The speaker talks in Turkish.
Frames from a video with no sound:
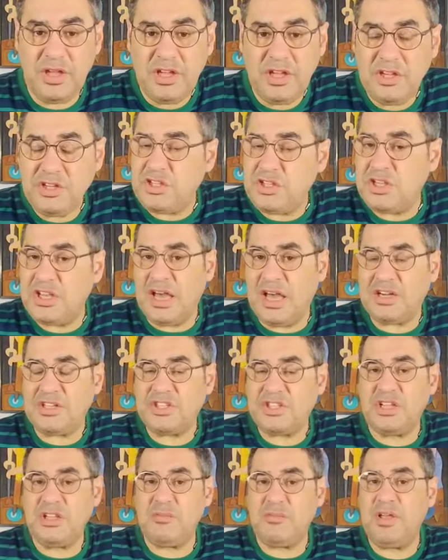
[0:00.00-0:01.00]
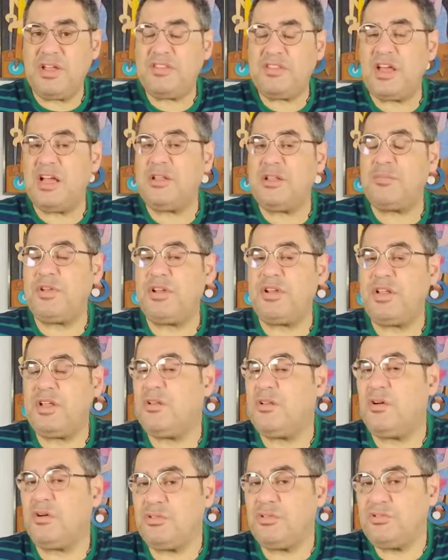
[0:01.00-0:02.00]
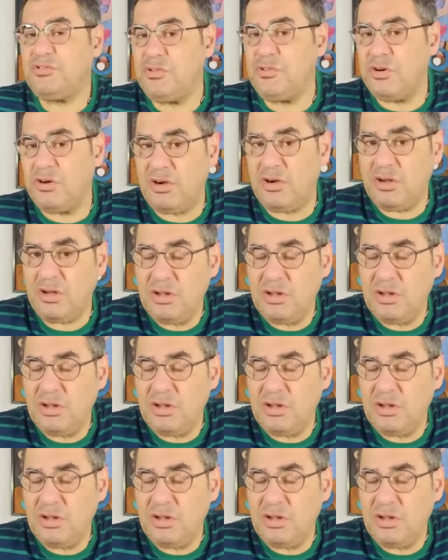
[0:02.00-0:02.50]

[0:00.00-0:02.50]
işin gerçeğini medya birliğiyle örtüyor.